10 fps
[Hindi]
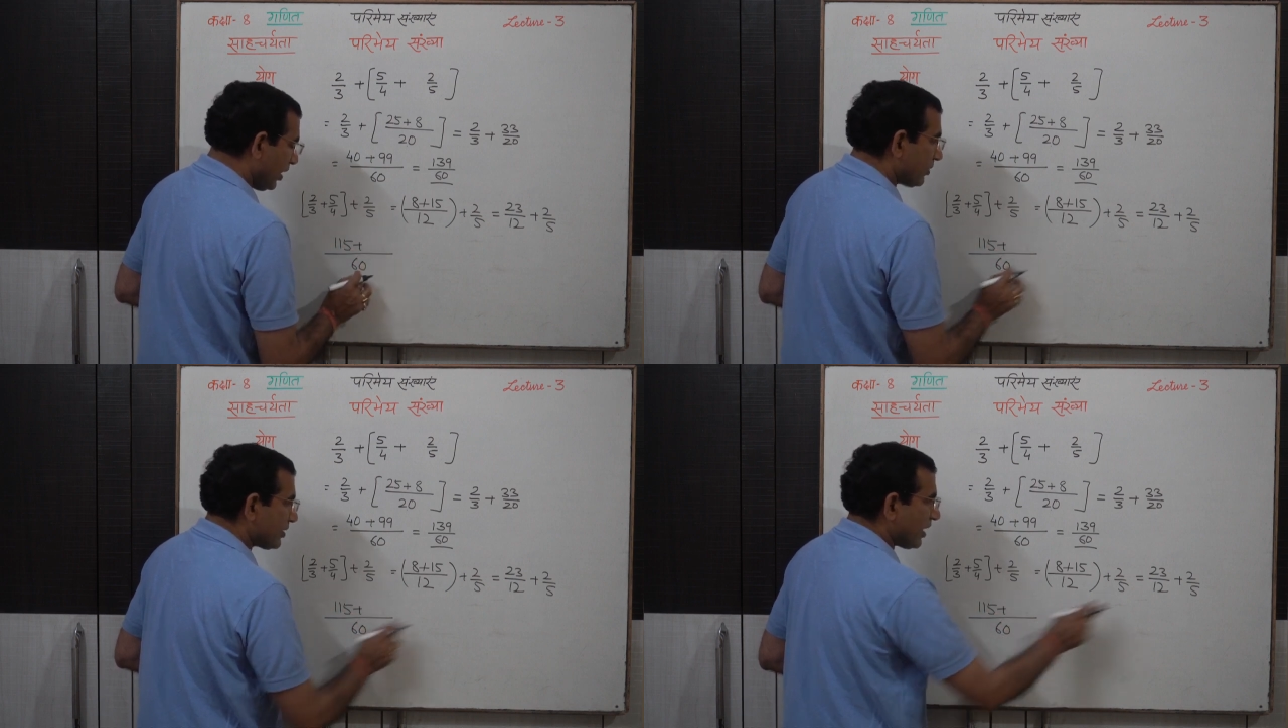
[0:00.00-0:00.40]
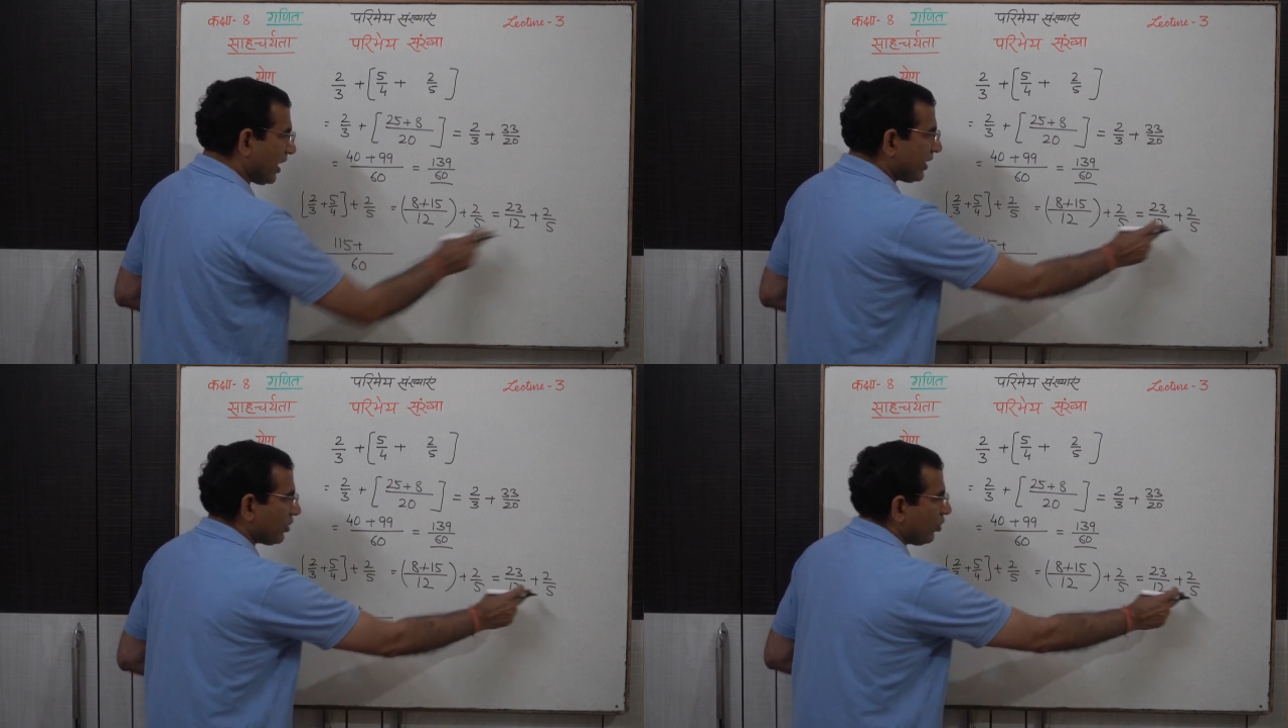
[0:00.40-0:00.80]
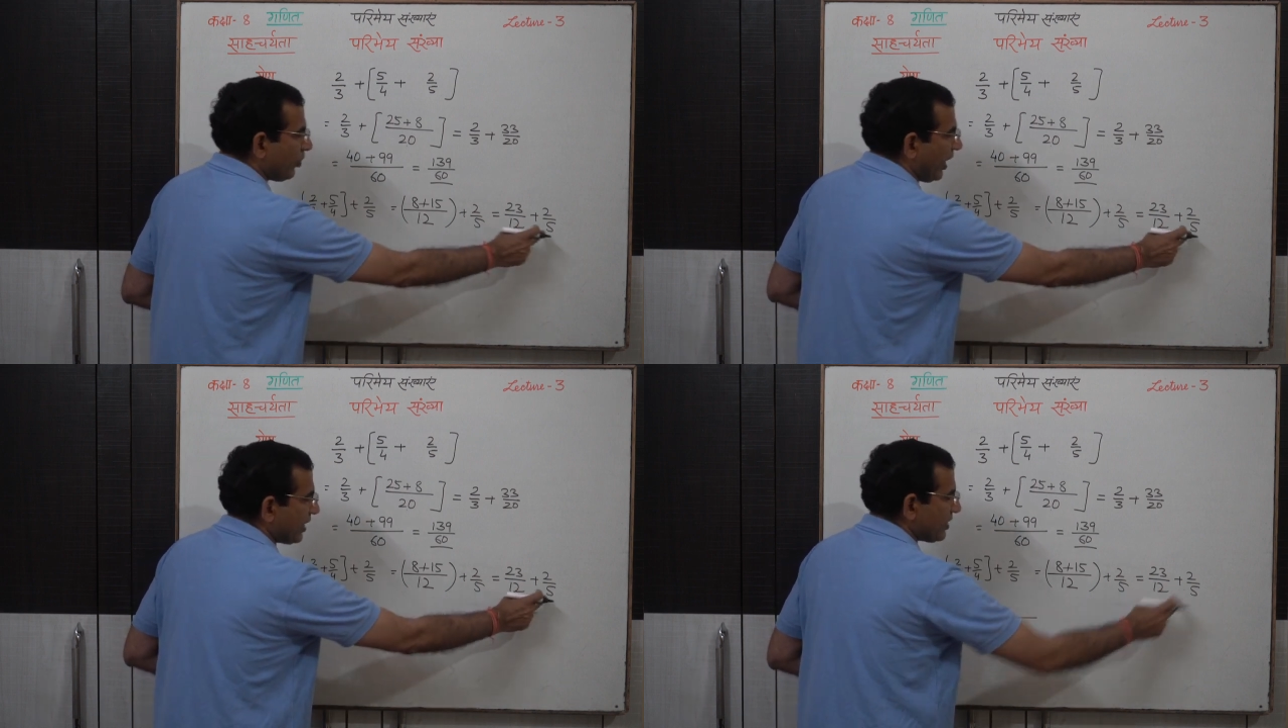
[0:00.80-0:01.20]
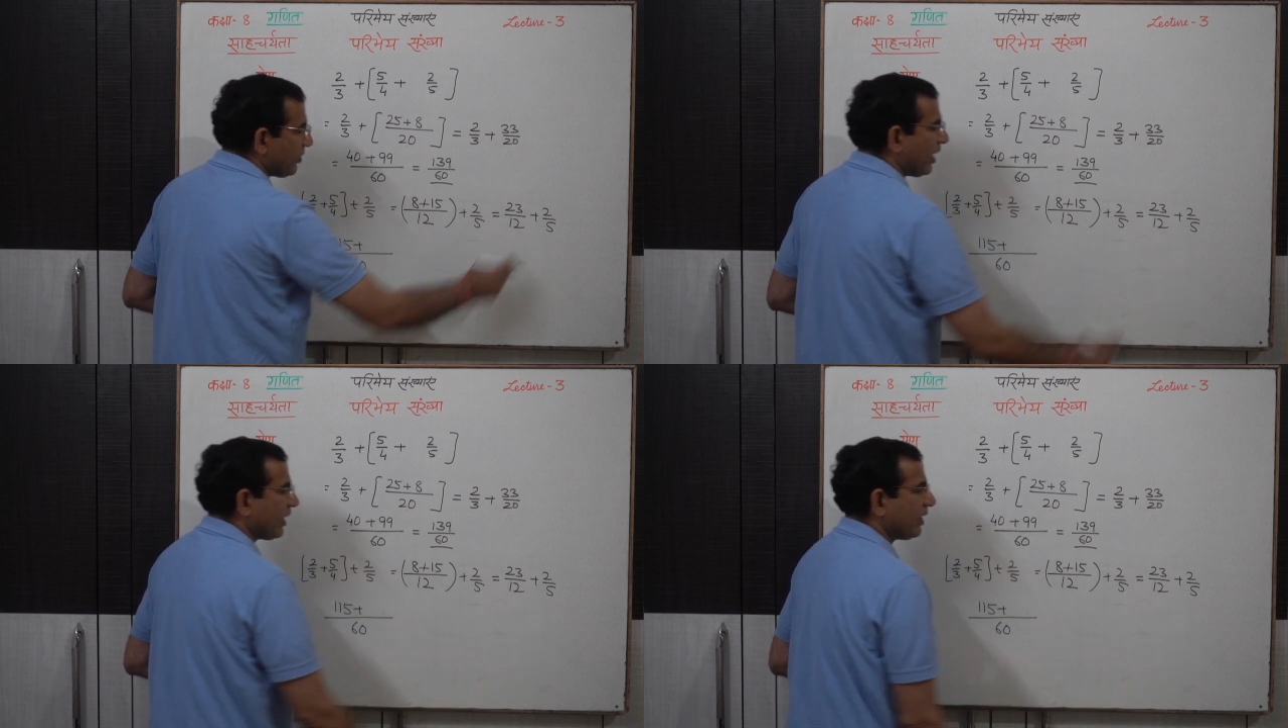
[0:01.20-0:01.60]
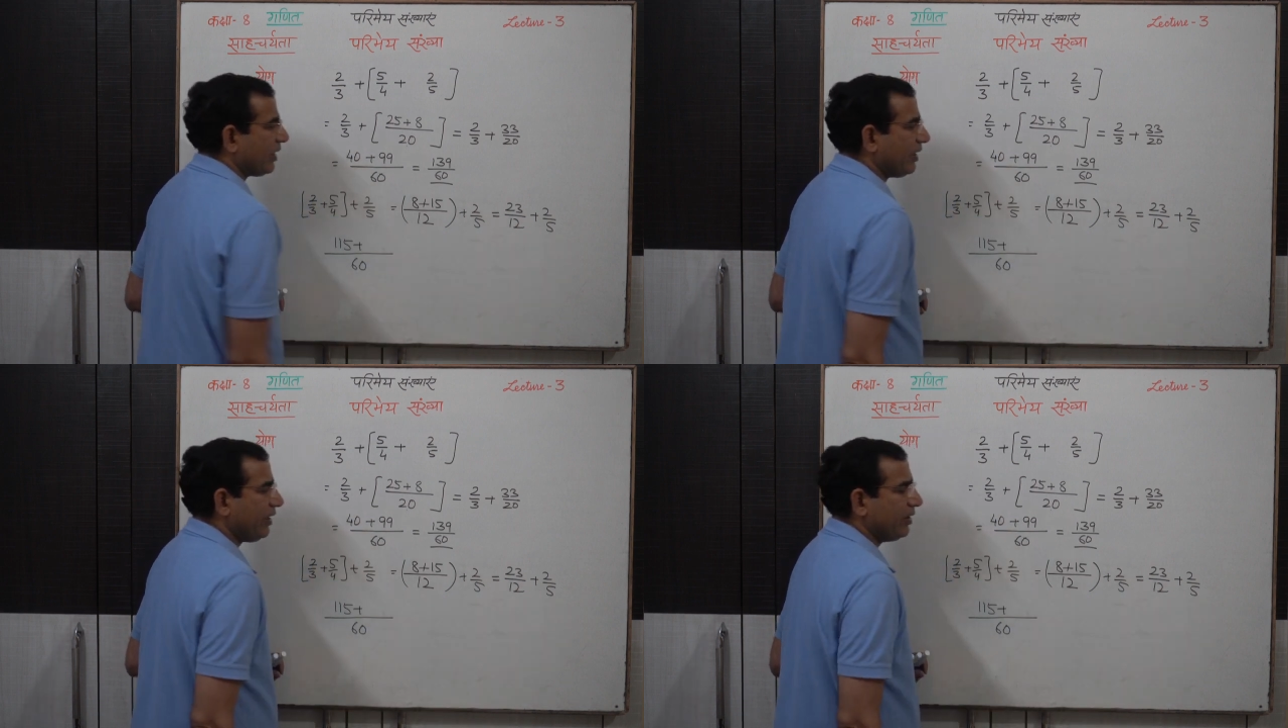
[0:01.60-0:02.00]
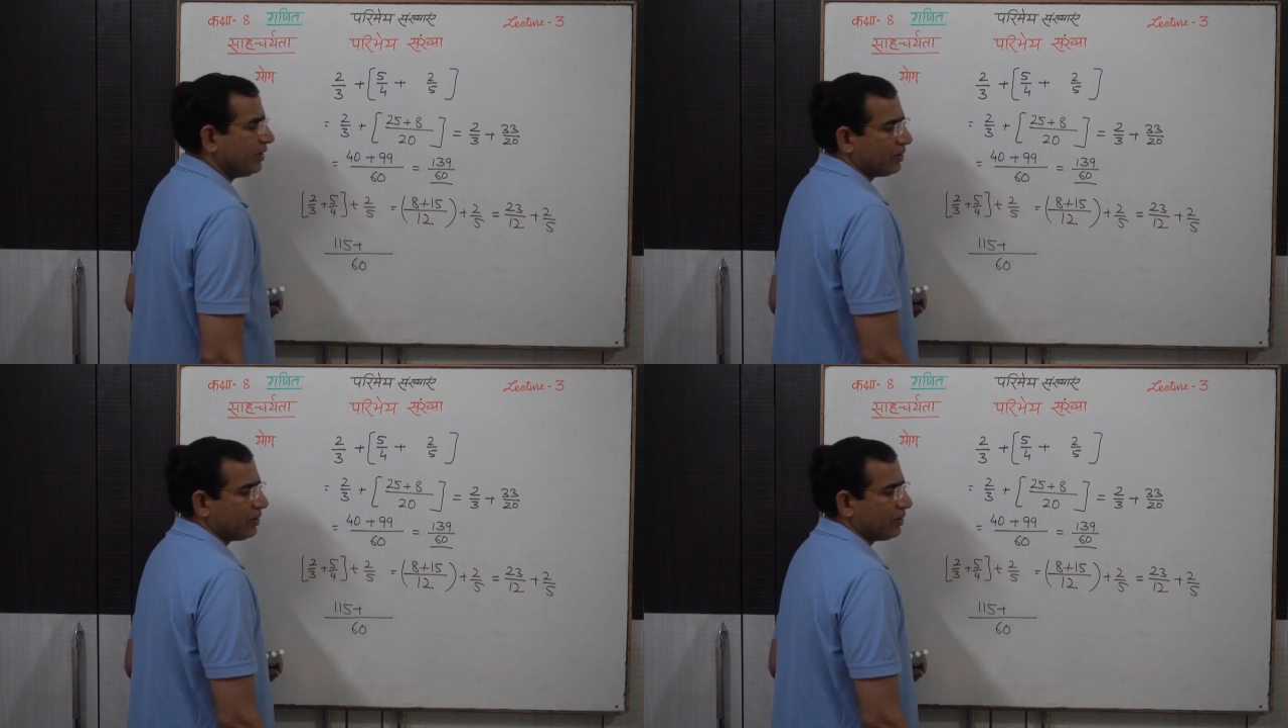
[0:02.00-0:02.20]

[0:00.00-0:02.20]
अब साठ को पाँच से भाग करेंगे